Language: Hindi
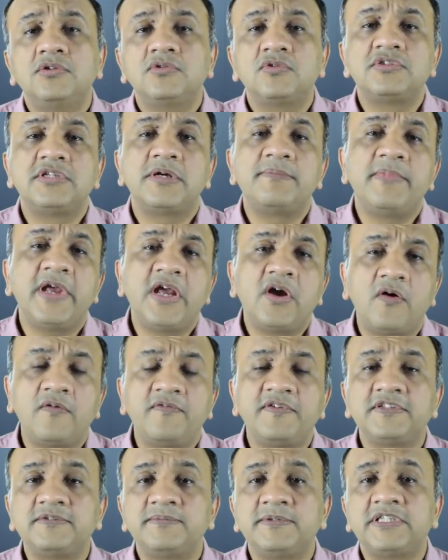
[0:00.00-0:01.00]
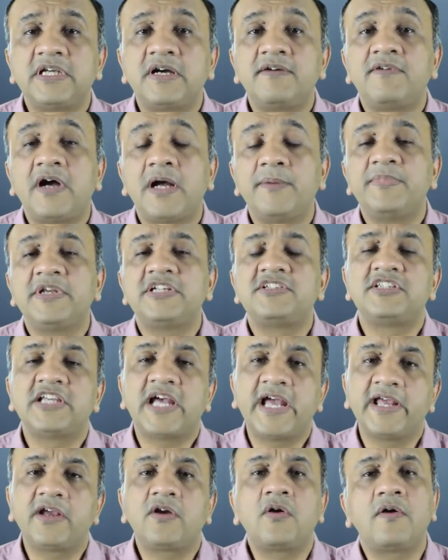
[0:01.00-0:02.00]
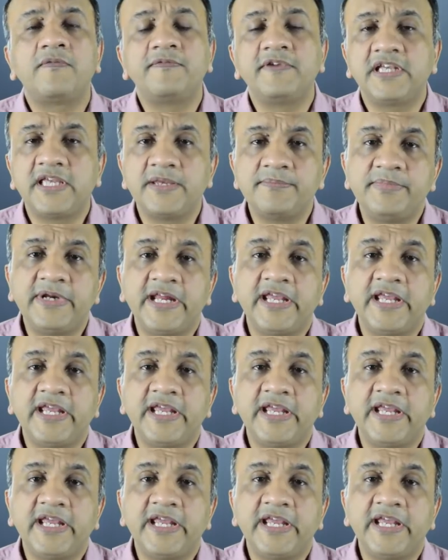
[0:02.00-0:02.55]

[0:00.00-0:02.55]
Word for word: तो जब मैं ऑफिस में था वहाँ पे चाय कॉफ़ी के